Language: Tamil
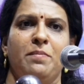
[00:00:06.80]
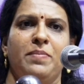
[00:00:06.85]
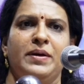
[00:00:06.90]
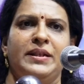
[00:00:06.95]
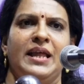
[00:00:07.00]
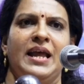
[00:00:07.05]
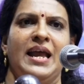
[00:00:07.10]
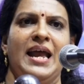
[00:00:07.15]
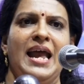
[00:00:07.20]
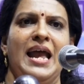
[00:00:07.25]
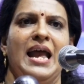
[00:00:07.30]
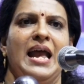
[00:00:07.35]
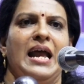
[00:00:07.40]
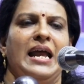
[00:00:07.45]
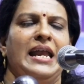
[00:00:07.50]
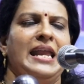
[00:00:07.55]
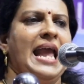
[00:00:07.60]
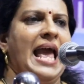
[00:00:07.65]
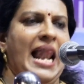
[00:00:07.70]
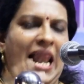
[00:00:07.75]
என்பது
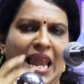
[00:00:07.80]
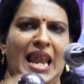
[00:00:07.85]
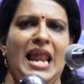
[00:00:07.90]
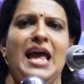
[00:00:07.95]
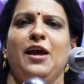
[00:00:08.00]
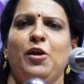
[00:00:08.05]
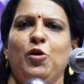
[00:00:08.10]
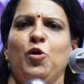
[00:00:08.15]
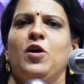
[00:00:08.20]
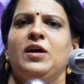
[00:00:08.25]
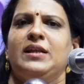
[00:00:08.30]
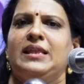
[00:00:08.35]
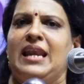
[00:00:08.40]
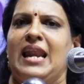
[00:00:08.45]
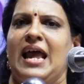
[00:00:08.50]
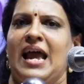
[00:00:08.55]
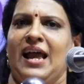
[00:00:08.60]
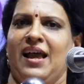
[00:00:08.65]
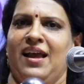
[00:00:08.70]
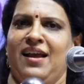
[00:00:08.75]
எல்லாம் இருக்கும்
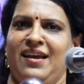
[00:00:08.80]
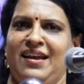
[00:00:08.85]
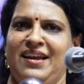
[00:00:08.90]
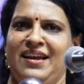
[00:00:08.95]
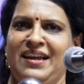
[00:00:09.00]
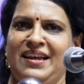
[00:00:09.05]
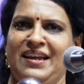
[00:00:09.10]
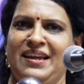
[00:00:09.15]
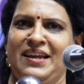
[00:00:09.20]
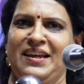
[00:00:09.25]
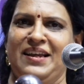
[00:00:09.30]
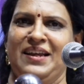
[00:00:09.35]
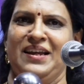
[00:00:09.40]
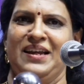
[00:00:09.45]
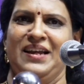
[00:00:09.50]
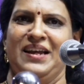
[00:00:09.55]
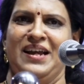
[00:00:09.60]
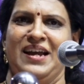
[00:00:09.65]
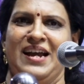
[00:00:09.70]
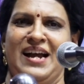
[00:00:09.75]
அதில்
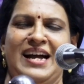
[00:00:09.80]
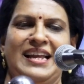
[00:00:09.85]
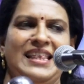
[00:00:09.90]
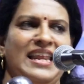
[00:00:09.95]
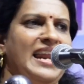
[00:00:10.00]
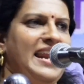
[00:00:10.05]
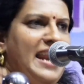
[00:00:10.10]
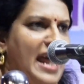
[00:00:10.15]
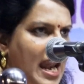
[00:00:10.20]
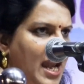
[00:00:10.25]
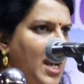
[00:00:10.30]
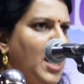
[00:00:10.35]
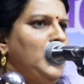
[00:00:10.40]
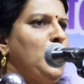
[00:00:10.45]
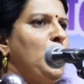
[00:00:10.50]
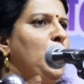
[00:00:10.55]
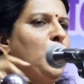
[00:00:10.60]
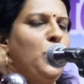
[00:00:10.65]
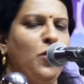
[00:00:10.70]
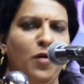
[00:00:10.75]
அதில்
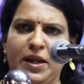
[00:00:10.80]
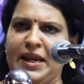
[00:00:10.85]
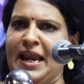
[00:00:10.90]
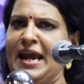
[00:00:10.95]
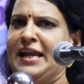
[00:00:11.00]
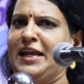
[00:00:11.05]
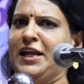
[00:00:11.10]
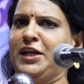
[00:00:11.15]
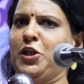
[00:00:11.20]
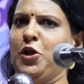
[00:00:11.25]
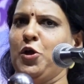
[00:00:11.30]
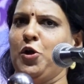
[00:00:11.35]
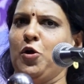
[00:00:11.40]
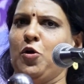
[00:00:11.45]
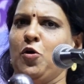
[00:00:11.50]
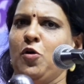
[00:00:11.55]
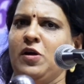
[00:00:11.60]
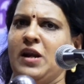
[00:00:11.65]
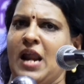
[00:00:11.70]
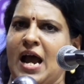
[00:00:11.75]
நல்லதும் இருக்கும் கெட்டதும்
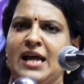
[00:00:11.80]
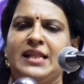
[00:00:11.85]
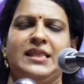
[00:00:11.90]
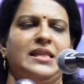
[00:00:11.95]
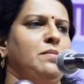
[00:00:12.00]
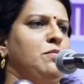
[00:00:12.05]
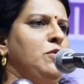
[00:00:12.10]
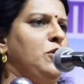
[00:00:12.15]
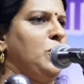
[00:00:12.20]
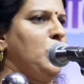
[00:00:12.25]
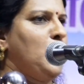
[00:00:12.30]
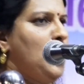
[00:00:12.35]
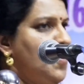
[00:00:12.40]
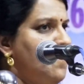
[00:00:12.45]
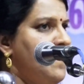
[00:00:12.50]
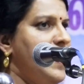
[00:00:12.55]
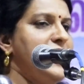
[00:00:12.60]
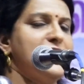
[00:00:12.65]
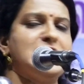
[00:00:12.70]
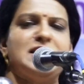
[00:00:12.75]
இருக்கும் நாத்தமும்
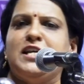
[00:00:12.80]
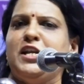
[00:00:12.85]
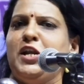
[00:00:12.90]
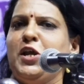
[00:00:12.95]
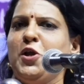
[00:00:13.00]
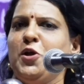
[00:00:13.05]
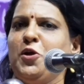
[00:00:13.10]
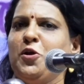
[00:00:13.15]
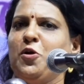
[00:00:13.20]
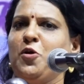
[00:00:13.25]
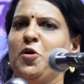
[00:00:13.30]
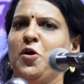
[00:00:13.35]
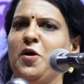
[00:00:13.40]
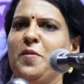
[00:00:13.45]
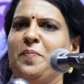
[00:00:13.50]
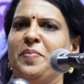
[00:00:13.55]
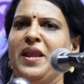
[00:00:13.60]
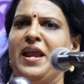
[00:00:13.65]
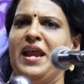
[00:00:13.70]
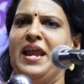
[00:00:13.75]
இருக்கும் வாசனையும்
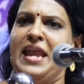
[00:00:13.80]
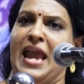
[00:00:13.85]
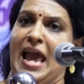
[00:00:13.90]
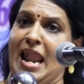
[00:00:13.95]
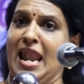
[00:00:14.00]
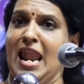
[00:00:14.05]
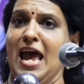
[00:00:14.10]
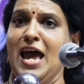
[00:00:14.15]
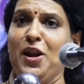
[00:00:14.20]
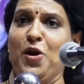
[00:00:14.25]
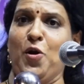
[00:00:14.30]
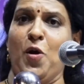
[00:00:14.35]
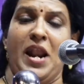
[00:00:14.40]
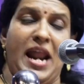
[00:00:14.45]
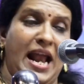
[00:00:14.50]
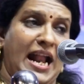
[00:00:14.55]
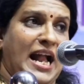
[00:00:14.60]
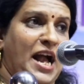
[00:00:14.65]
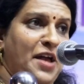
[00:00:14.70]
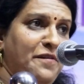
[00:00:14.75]
இருக்கும் எல்லாம்
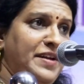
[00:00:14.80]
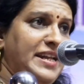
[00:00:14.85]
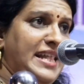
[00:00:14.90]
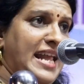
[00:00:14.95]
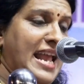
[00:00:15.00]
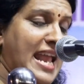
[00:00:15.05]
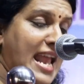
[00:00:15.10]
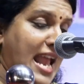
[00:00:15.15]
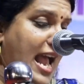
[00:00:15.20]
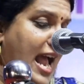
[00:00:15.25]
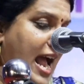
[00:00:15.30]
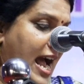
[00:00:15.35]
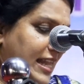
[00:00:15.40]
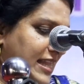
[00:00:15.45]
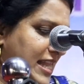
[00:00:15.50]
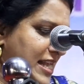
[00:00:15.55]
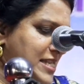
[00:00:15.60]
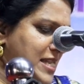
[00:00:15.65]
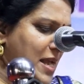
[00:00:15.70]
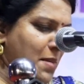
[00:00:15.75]
இருக்கும் ஆனால் கவிதை
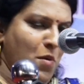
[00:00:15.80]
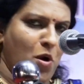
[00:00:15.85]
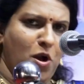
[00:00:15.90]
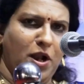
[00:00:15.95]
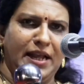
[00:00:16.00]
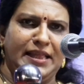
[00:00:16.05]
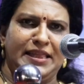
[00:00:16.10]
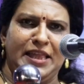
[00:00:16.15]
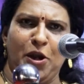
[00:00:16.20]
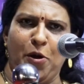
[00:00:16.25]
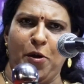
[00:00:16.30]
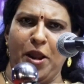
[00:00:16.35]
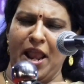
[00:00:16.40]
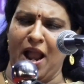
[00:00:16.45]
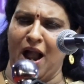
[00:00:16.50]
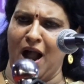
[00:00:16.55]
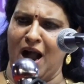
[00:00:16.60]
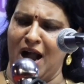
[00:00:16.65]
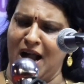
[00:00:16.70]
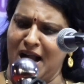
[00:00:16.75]
அந்த
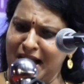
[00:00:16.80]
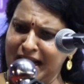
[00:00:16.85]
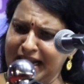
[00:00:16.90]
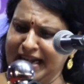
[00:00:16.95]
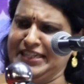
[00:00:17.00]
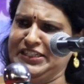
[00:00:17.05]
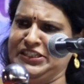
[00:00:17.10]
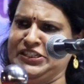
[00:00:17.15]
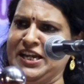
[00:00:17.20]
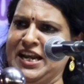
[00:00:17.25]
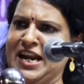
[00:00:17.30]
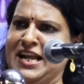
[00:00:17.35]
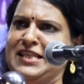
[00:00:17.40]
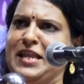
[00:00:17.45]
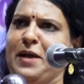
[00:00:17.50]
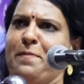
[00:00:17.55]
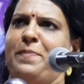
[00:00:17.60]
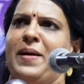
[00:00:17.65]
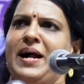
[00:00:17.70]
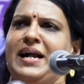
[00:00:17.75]
சமூகத்தினுடைய ஆக
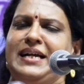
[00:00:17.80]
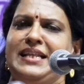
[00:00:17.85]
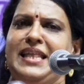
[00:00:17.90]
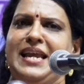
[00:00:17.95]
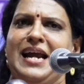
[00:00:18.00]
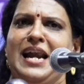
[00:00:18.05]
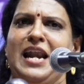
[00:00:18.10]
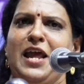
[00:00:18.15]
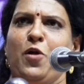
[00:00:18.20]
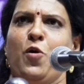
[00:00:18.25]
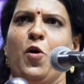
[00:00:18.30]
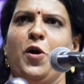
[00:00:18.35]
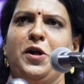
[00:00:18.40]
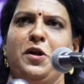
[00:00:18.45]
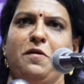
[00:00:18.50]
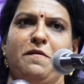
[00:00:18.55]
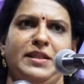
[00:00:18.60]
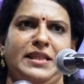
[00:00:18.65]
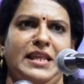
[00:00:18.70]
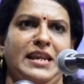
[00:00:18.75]
சிறந்த பகுதிகளை
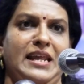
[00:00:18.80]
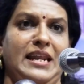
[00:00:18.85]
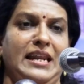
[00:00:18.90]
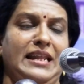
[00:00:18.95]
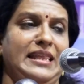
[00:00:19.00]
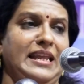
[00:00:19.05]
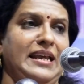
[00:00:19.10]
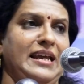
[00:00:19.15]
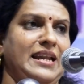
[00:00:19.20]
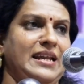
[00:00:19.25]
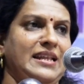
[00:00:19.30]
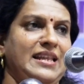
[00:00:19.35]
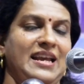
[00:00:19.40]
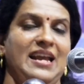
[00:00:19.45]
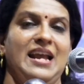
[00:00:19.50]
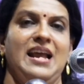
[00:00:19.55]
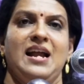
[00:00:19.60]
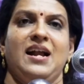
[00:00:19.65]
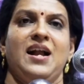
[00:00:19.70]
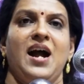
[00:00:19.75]
கொண்டு வந்து
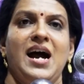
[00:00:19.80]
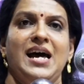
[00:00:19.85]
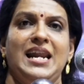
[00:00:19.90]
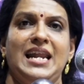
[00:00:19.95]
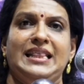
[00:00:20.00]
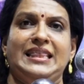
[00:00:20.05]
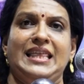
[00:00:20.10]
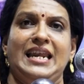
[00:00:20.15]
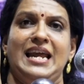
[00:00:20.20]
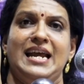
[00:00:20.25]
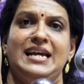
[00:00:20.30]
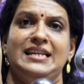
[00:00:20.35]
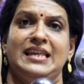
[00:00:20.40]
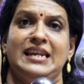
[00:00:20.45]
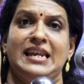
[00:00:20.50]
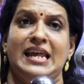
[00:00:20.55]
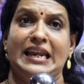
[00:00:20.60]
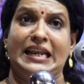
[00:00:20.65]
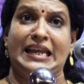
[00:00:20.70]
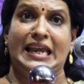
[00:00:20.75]
நிறுத்துகிறது காலத்திலே
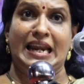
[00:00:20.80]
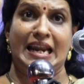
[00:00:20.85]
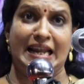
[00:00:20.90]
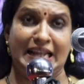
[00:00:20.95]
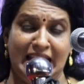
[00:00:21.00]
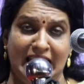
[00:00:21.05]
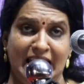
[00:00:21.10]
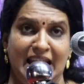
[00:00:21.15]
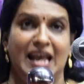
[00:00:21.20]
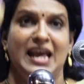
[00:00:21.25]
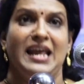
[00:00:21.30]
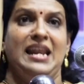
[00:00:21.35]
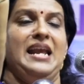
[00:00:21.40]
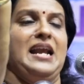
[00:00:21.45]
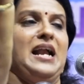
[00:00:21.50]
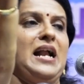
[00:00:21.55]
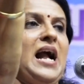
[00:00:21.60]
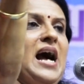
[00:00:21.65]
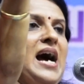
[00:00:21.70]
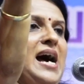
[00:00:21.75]
அது நிற்கிறது
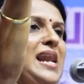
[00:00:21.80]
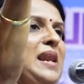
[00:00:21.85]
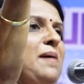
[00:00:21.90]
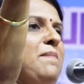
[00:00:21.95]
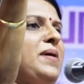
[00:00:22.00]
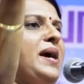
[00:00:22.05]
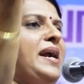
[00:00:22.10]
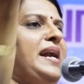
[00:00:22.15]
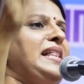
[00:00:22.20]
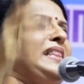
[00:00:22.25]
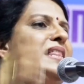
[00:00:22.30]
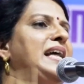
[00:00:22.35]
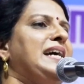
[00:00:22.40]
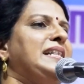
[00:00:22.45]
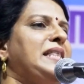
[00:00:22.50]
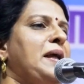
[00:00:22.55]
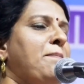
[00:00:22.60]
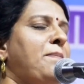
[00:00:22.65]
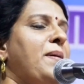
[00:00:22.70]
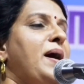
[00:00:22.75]
நீங்க காலம் கடந்து
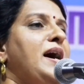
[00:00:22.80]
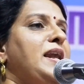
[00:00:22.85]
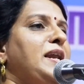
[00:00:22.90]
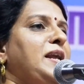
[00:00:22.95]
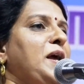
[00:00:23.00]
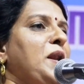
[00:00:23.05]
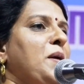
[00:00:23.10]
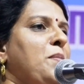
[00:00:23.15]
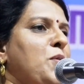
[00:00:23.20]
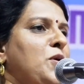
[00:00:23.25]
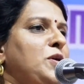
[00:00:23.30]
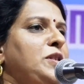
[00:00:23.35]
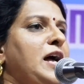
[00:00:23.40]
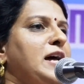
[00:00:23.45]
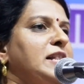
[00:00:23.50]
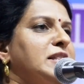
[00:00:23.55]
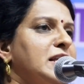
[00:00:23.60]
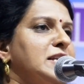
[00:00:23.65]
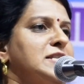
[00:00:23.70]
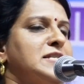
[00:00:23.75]
அதை பார்க்கிற
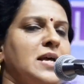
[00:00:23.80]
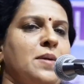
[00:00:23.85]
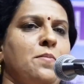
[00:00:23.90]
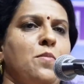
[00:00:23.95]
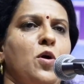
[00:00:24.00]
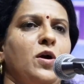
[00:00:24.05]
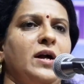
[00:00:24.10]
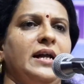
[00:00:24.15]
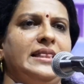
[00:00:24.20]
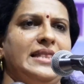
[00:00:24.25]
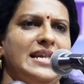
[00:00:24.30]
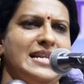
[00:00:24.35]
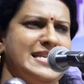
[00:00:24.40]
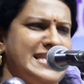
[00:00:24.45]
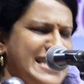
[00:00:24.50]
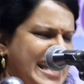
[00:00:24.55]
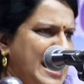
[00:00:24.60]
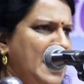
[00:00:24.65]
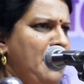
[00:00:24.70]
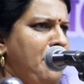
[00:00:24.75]
போது அந்த
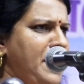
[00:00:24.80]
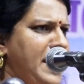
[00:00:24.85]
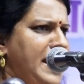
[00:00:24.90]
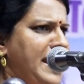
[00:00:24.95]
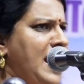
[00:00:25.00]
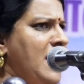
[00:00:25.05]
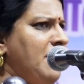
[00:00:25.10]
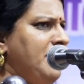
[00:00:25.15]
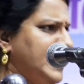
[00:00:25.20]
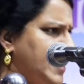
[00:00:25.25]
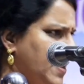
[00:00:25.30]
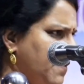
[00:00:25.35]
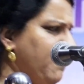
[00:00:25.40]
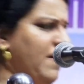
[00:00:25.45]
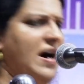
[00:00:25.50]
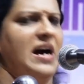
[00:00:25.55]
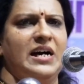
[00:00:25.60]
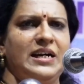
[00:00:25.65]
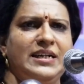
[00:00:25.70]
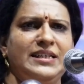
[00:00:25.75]
சமூகத்தில் சில பேராவது
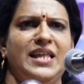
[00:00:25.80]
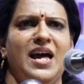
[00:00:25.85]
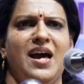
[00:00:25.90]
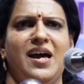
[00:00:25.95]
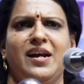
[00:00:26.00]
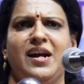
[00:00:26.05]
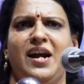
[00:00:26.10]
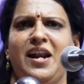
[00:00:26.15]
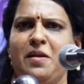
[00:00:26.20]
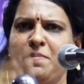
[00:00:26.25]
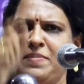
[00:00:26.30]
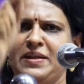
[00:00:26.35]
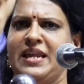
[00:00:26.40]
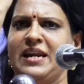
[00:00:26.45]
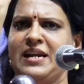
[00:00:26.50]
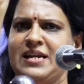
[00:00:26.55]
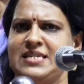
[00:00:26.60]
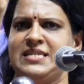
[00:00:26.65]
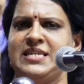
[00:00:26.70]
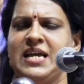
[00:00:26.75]
வாழ்ந்தார்கள்
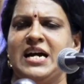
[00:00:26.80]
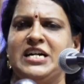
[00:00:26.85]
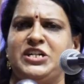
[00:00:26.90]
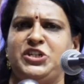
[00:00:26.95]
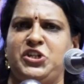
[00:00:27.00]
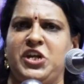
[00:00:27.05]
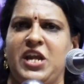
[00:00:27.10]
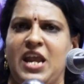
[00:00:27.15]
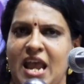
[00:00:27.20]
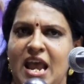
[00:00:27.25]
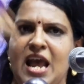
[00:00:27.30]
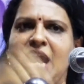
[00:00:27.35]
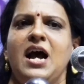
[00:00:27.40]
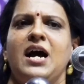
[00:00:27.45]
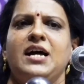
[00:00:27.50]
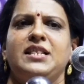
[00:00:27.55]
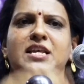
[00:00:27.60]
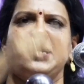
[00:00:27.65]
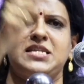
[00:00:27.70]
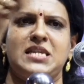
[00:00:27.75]
என்பதற்கு சாட்சியே
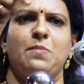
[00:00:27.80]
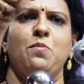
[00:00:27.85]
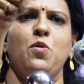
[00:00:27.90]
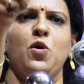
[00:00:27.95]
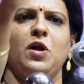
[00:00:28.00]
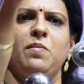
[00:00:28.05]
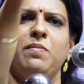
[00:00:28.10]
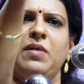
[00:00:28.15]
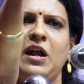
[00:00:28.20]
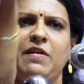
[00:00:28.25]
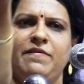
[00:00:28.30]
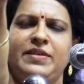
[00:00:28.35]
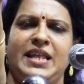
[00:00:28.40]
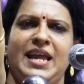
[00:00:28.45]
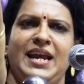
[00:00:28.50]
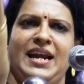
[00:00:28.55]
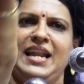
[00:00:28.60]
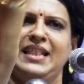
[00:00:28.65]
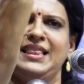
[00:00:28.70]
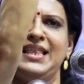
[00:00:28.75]
அந்த சமூகம்
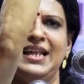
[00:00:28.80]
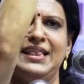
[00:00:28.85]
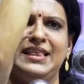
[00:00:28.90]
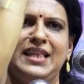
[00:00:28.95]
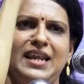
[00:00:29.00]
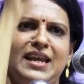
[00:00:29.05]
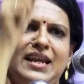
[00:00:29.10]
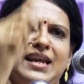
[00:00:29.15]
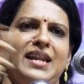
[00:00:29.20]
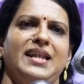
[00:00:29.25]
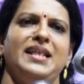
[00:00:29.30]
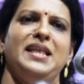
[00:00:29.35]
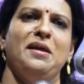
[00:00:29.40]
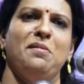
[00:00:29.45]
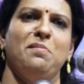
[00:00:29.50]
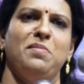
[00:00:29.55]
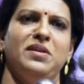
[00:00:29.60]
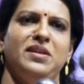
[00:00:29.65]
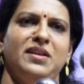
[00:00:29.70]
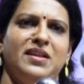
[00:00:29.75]
கவிதைகளை தந்திருக்கிறது
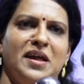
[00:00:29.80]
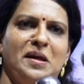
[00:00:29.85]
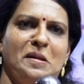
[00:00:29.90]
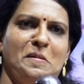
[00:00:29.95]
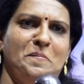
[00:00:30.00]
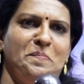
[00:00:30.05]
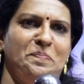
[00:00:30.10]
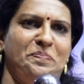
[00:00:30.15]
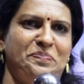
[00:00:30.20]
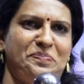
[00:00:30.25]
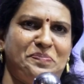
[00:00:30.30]
என்பதுதான்